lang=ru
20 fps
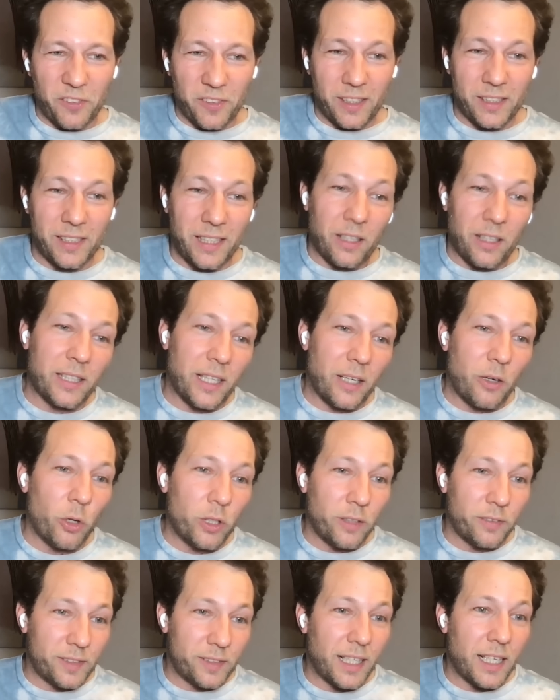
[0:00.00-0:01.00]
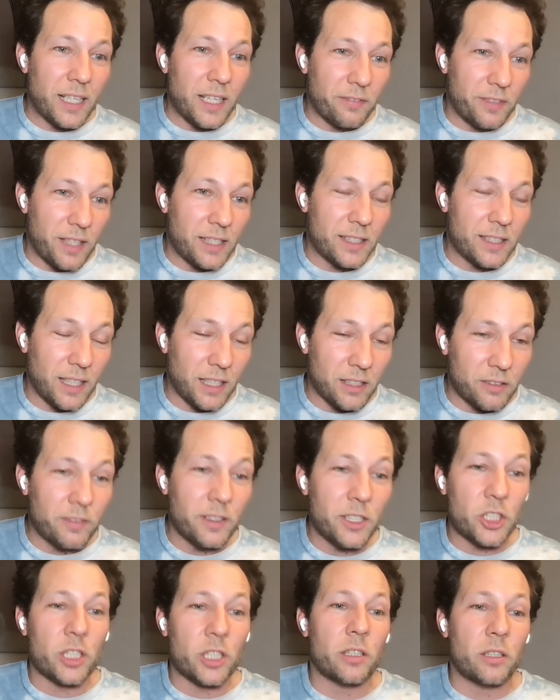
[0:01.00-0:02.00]
доходы в стране в 10 раз
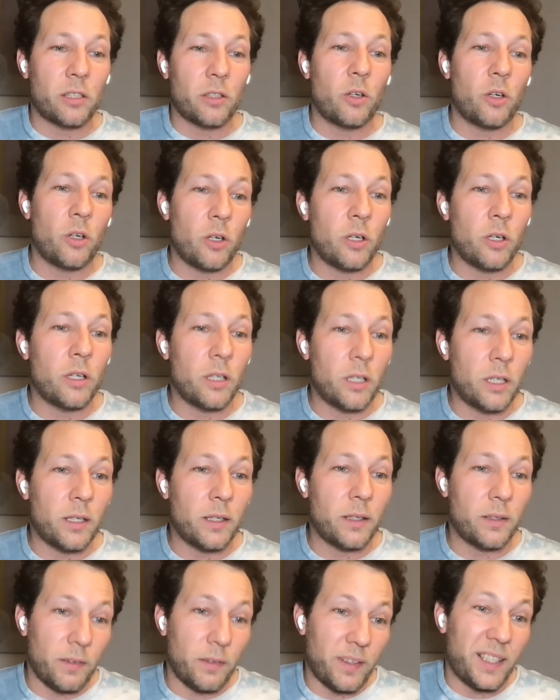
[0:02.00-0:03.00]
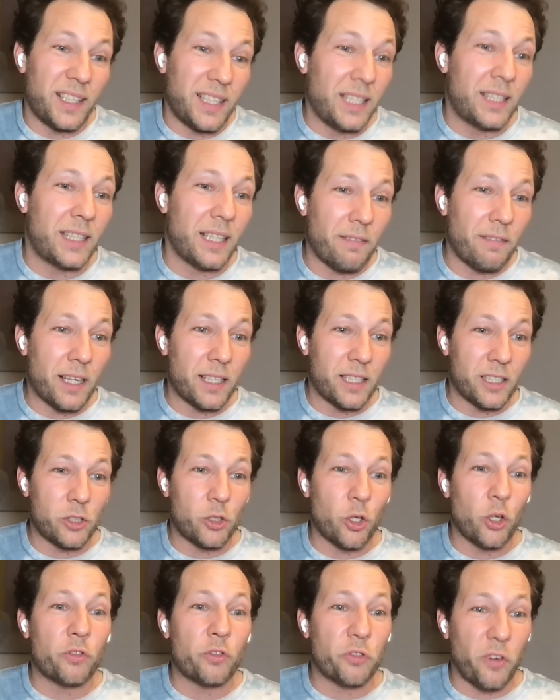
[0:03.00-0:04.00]
выше, то и товары
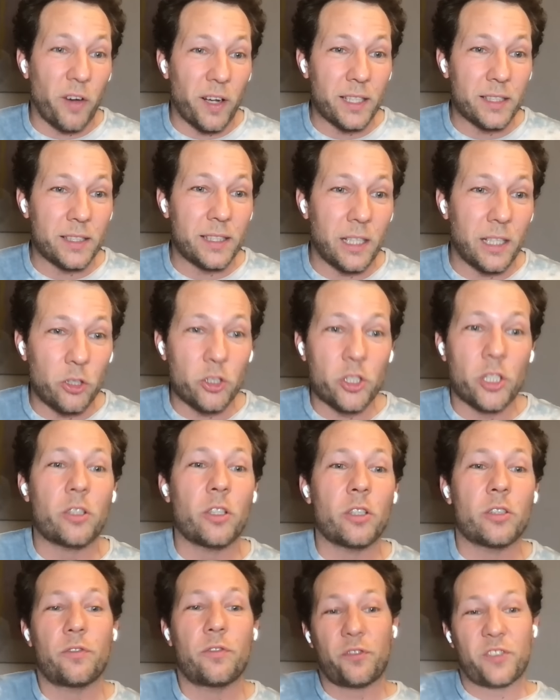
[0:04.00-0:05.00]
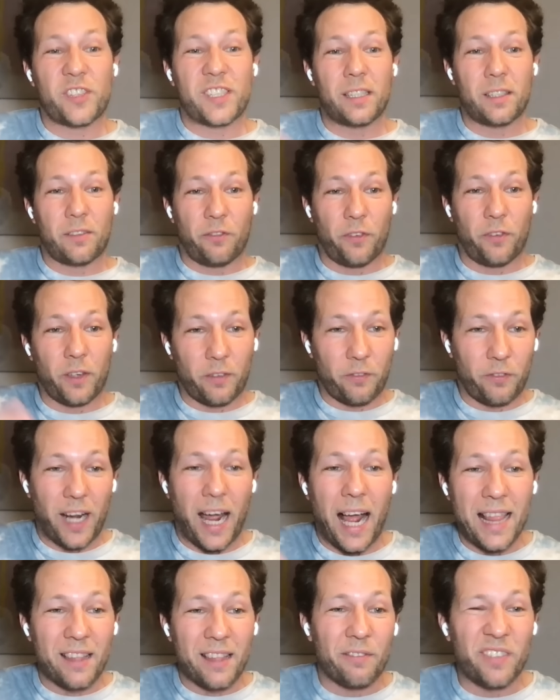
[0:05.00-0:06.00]
стоят в два раза дороже, то есть в
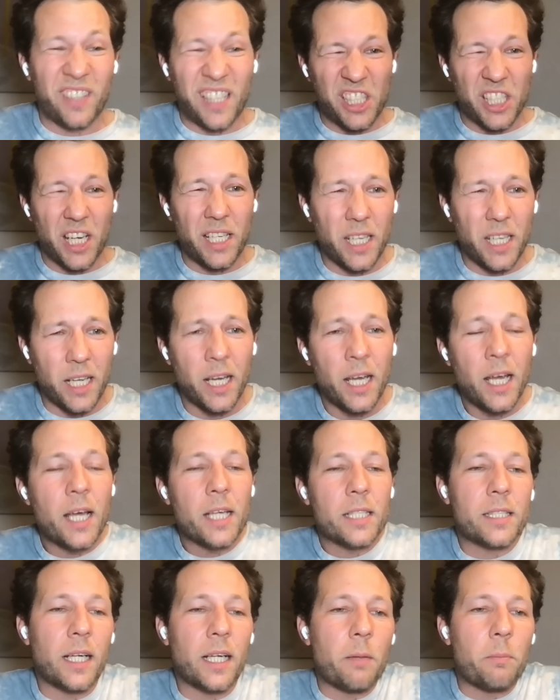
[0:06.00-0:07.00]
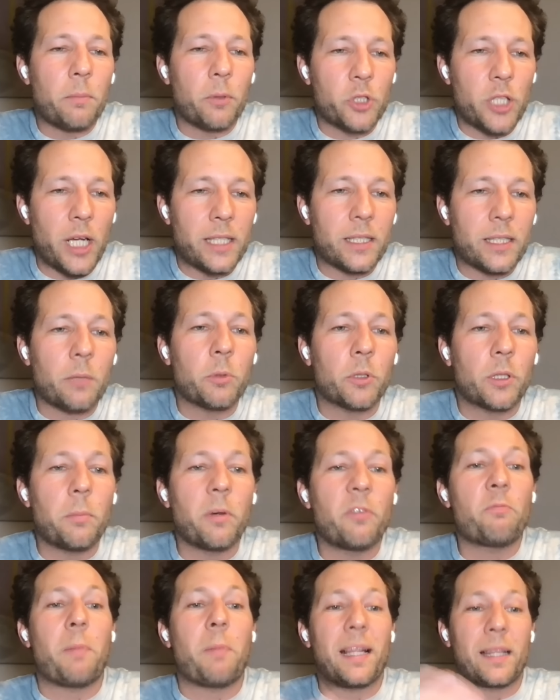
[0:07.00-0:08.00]
реальном выражении страна получается как будто
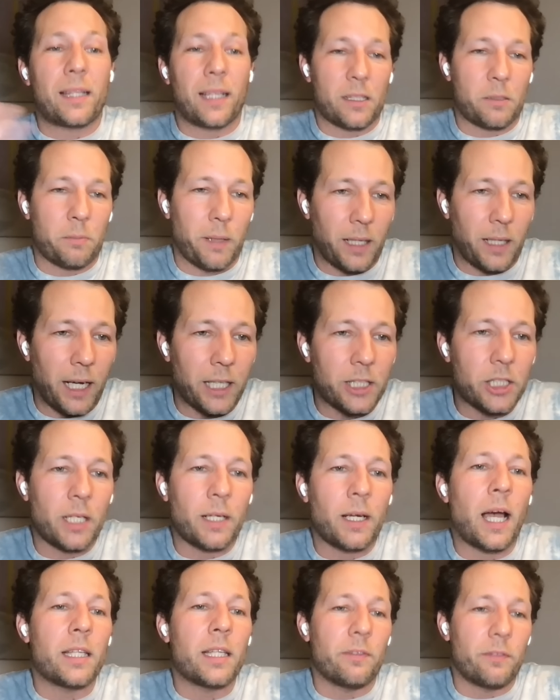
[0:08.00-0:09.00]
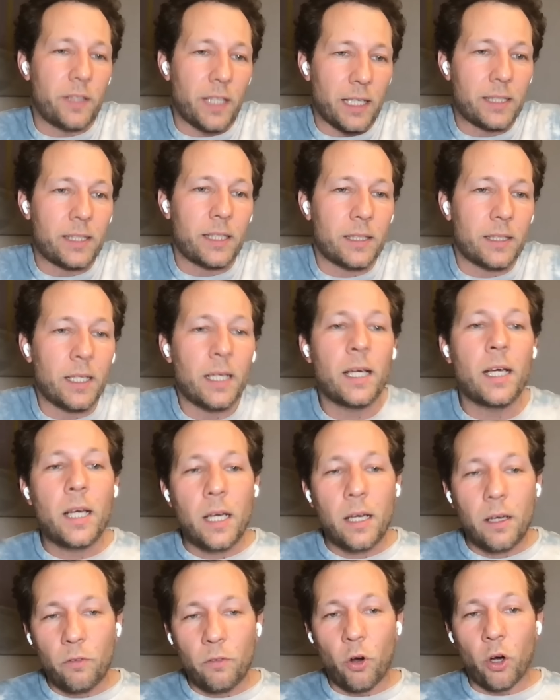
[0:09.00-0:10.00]
бы в 5 раз богаче, а не в 10.
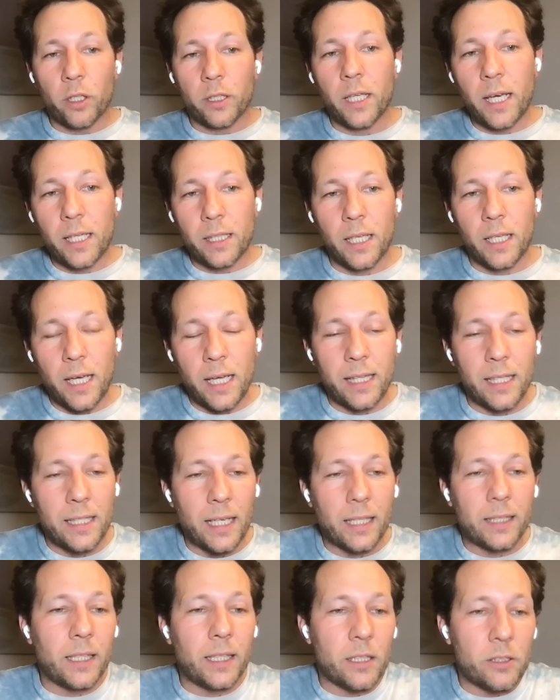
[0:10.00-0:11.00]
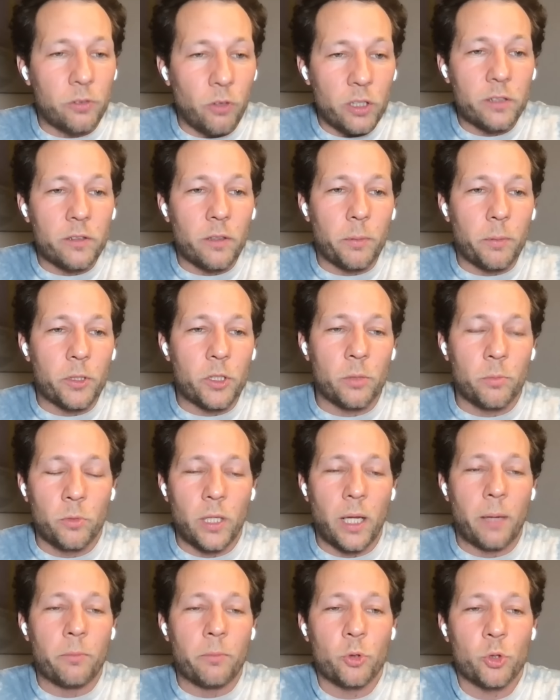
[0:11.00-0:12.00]
Вот. Это, это некоторое свойство, почему
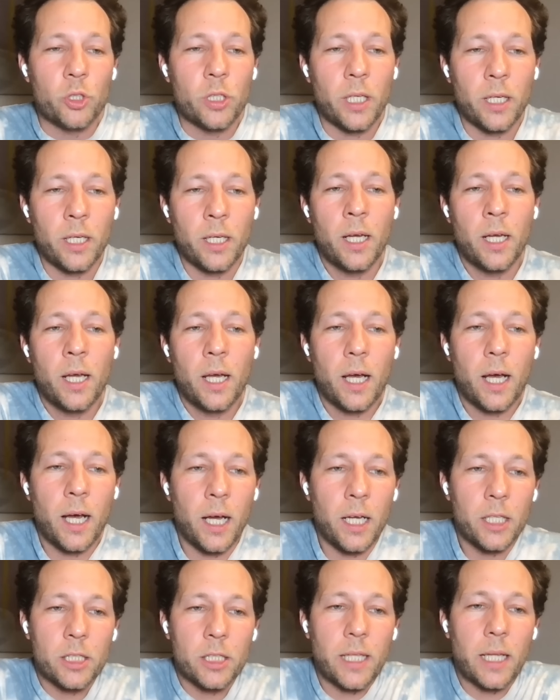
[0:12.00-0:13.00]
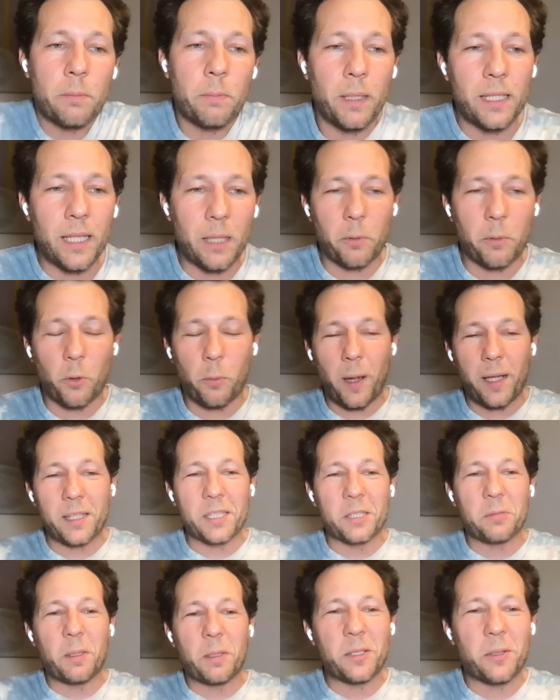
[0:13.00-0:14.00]
нам нужно а, считать приоритет
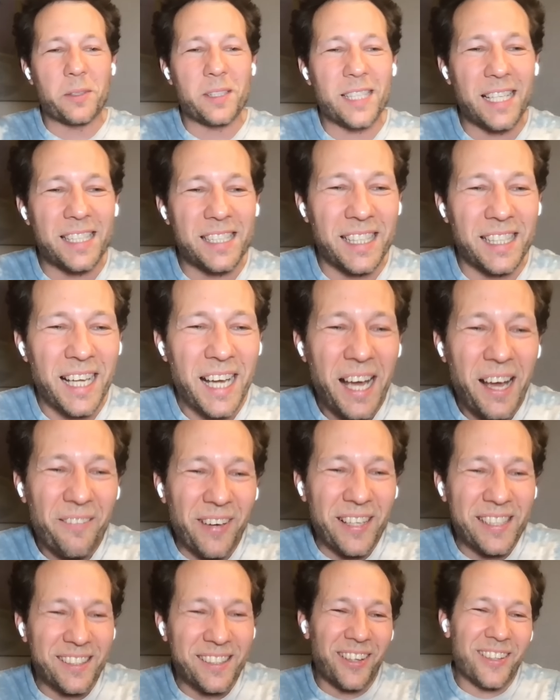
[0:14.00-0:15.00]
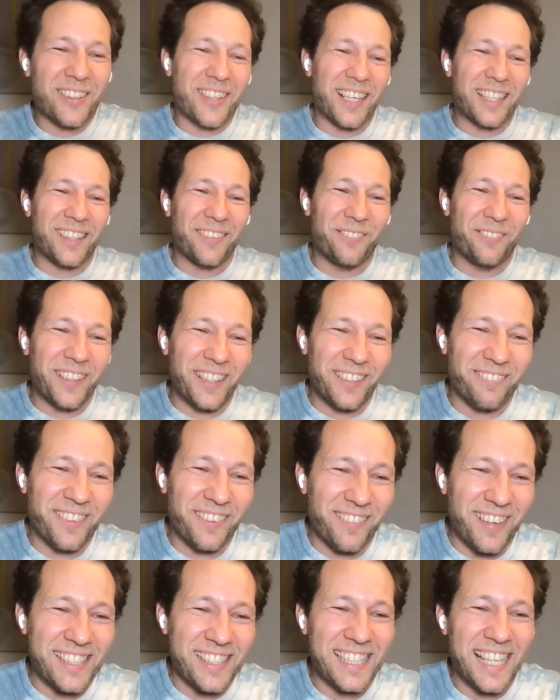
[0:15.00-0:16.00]
покупательной способности. Значит, поскольку это было в
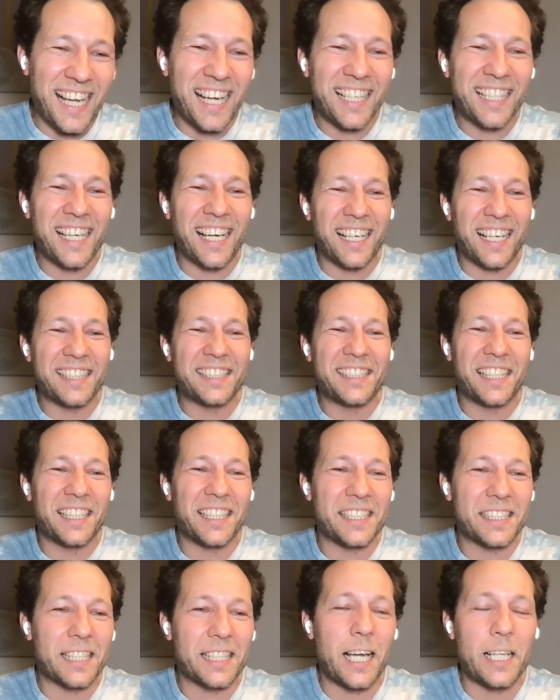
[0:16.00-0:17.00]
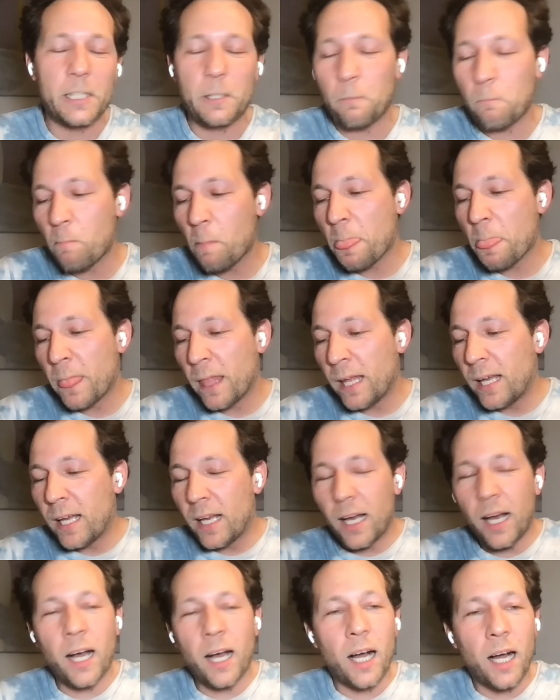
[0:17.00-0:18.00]
новостях, я хотел рассказать
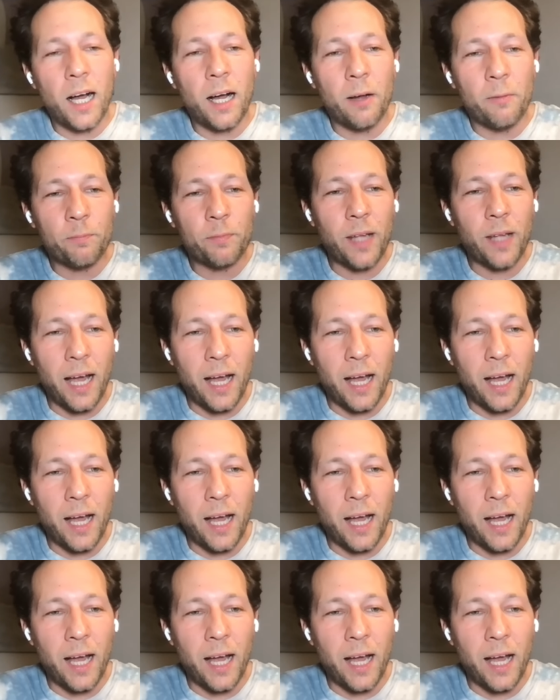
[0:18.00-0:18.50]
а,